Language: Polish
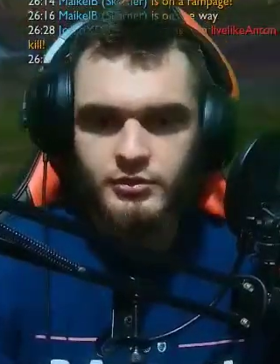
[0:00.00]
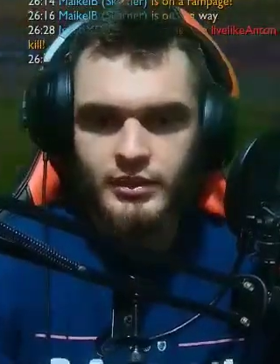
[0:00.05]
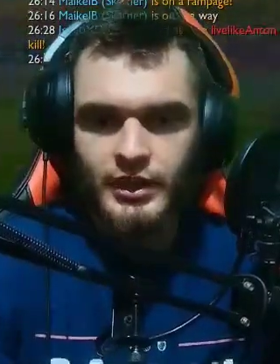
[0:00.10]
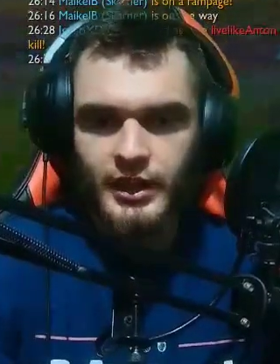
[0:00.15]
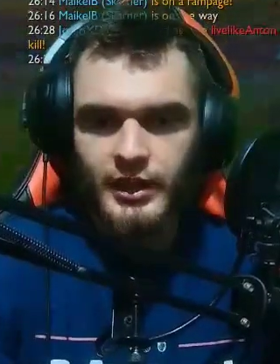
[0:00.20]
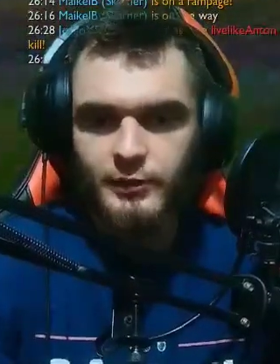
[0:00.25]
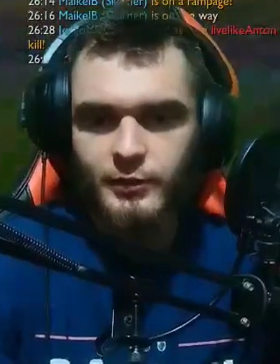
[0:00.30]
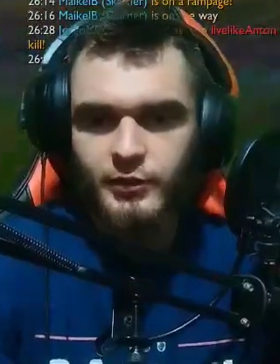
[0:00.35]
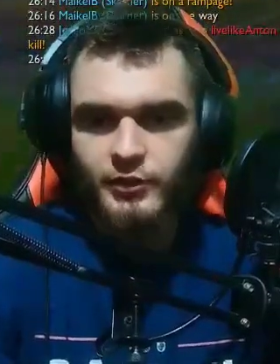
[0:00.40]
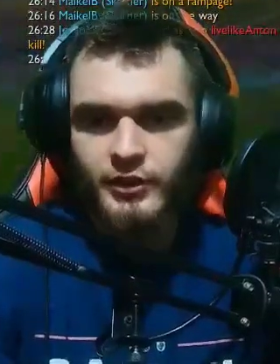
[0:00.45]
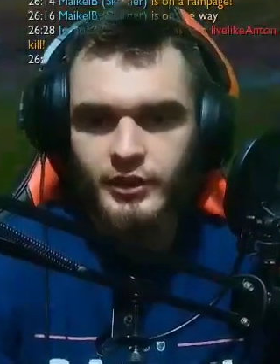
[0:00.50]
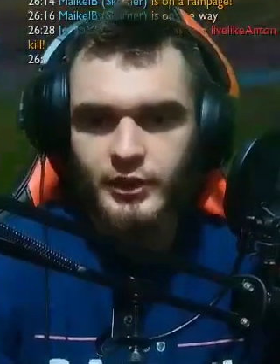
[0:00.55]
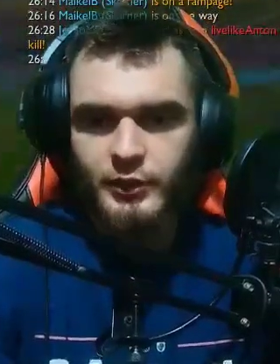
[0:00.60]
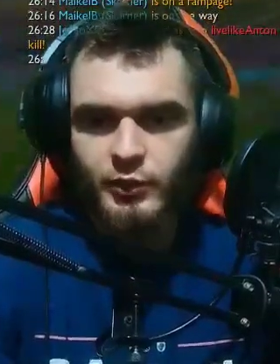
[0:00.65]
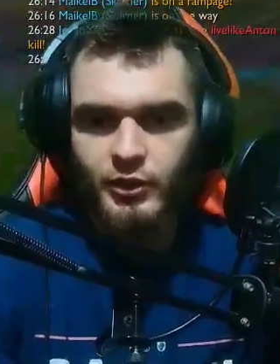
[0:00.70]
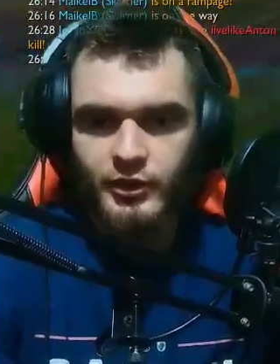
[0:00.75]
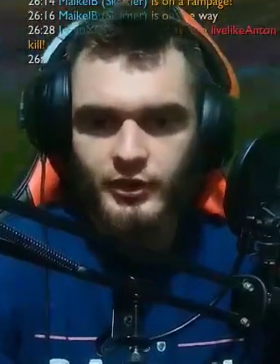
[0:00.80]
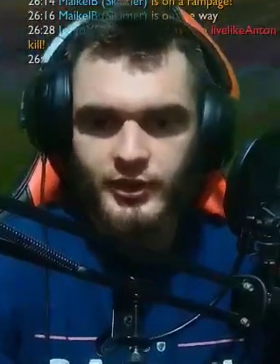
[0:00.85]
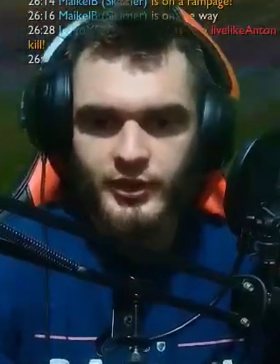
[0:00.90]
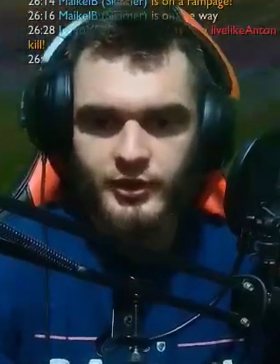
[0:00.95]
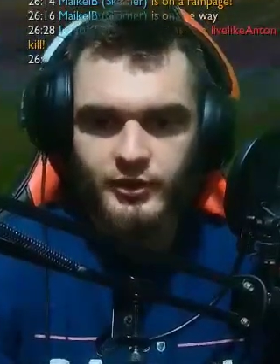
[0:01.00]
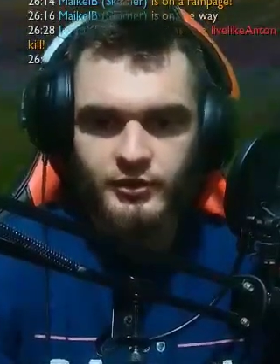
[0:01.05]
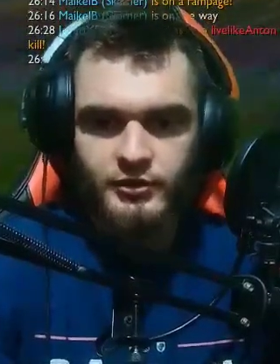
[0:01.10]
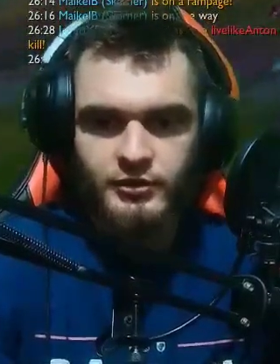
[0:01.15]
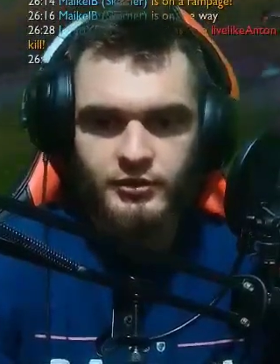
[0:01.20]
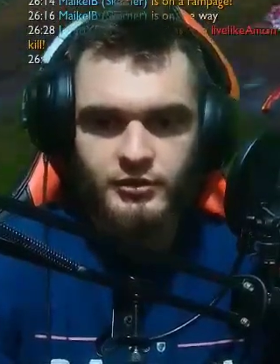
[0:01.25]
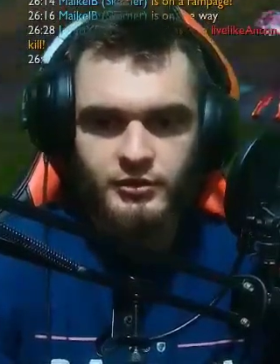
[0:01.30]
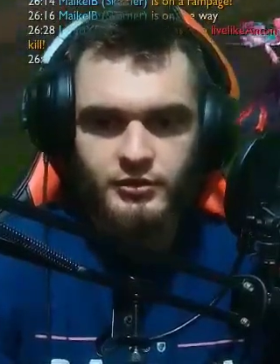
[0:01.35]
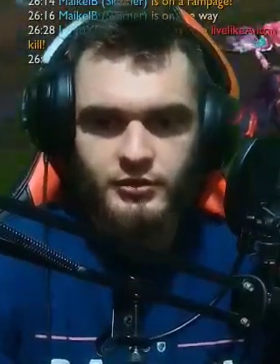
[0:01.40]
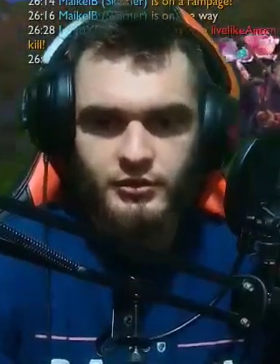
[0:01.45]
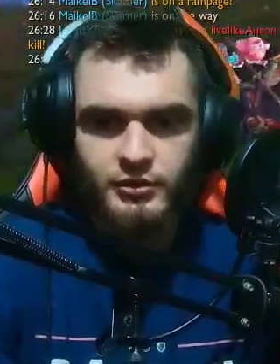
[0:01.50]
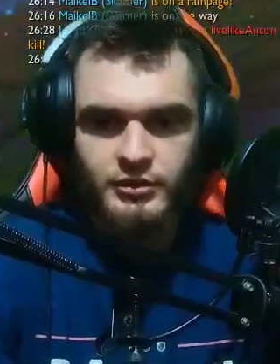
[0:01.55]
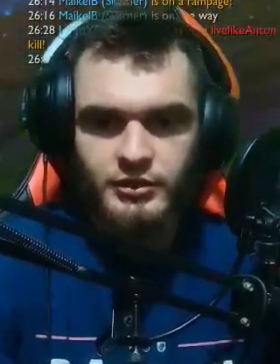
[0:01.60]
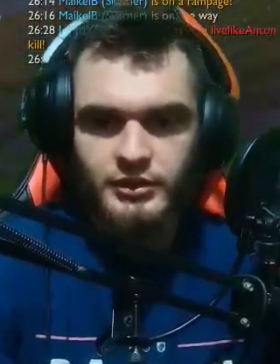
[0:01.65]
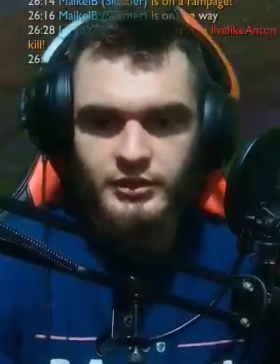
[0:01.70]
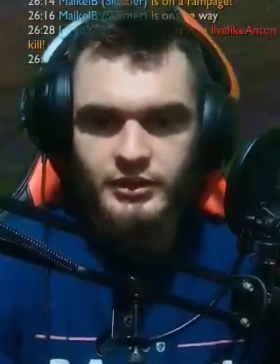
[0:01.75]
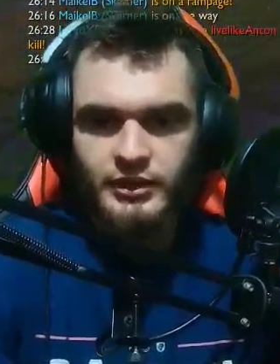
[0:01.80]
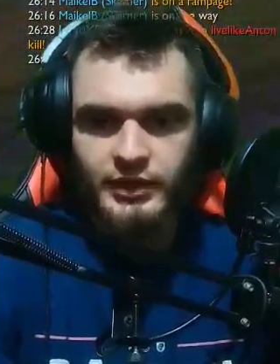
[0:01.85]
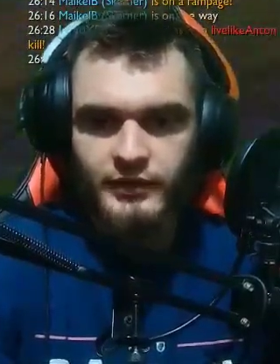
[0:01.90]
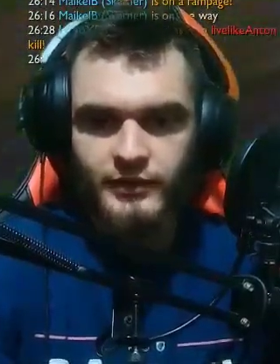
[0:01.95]
Albo reworka. Bo
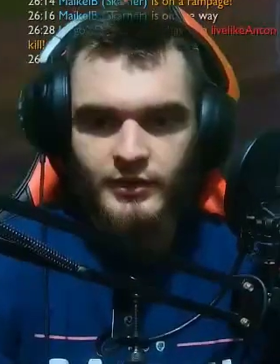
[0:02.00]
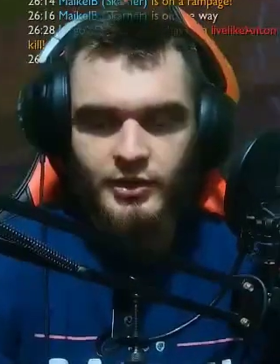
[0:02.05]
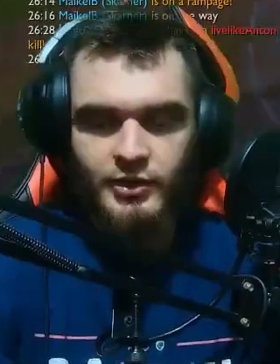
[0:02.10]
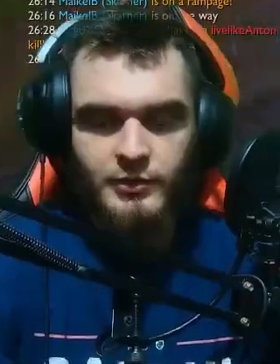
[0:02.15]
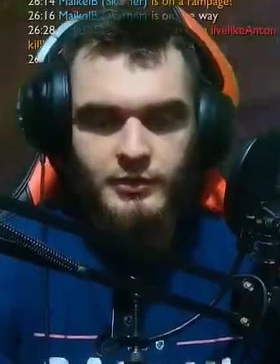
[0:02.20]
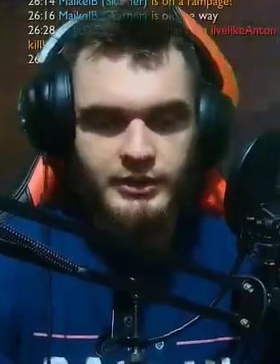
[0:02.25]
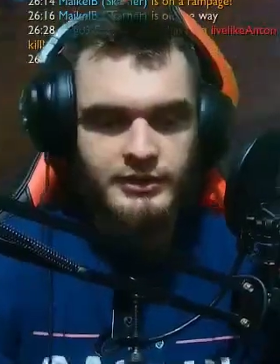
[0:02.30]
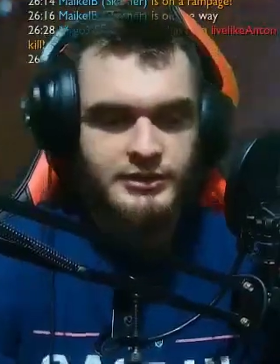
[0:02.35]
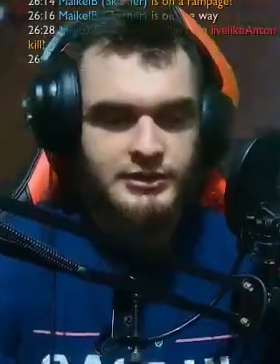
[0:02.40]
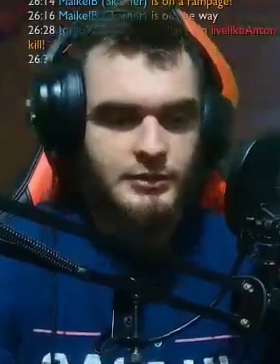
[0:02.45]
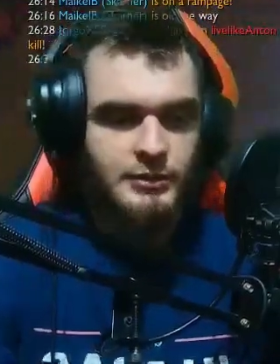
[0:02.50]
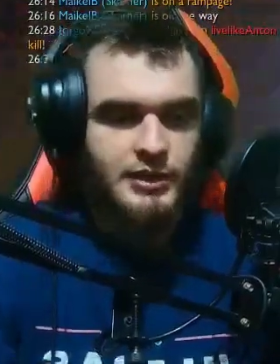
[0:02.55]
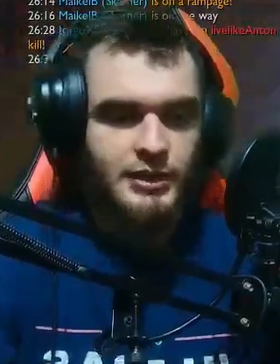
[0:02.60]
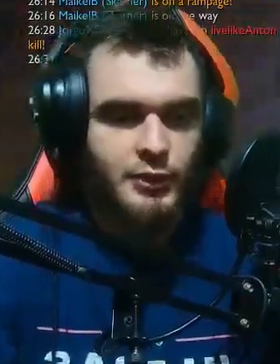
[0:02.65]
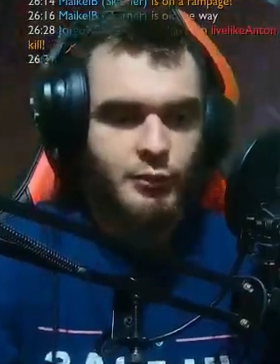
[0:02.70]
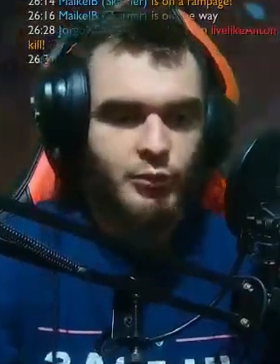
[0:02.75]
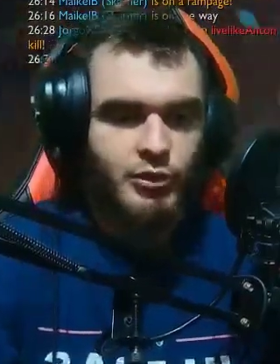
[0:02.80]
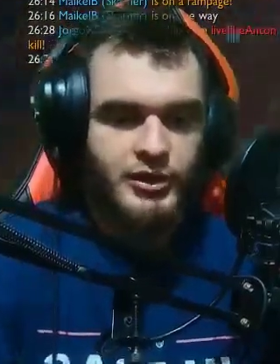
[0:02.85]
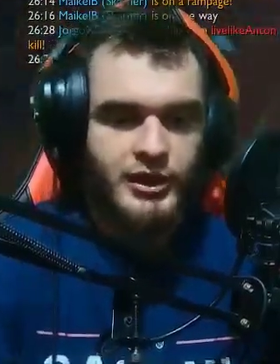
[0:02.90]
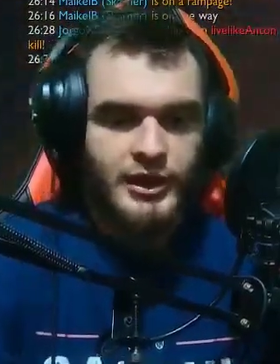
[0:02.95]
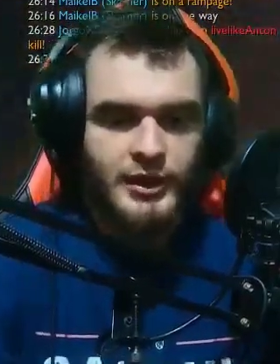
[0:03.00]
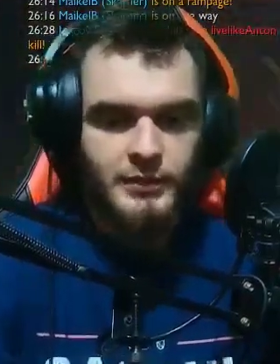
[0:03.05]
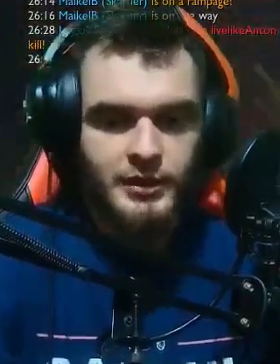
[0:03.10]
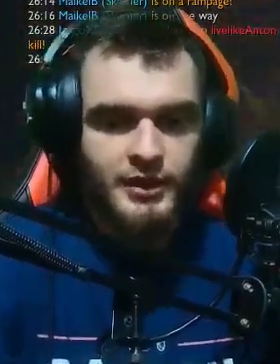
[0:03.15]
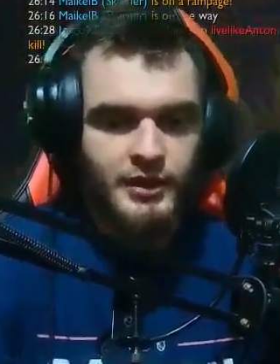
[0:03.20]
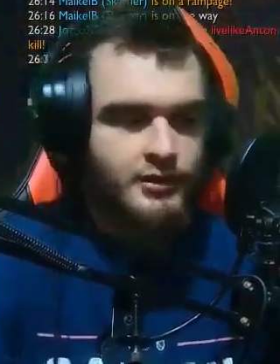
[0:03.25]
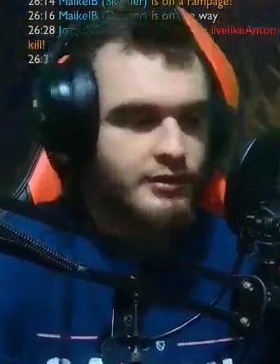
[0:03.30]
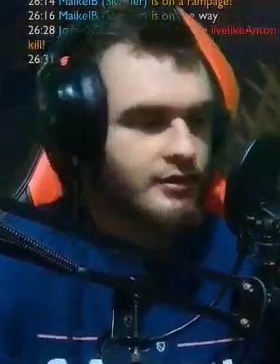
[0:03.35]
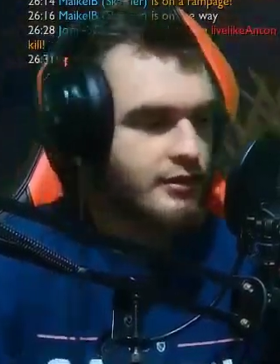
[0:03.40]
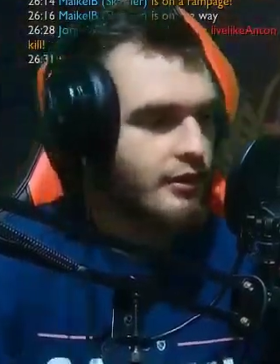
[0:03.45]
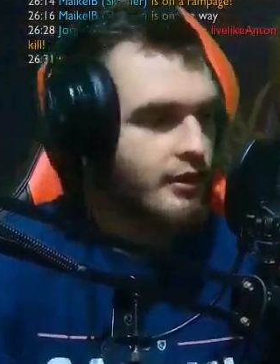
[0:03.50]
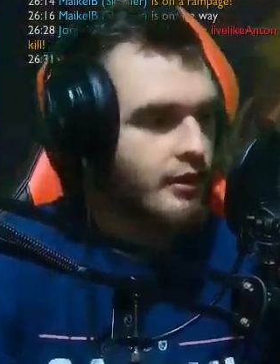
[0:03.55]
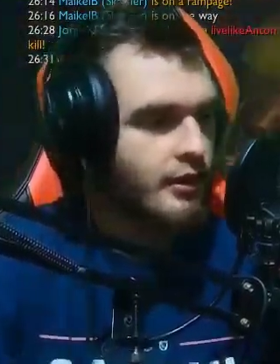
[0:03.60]
nigdy nie wiadomo jak z tymi reworkami jest.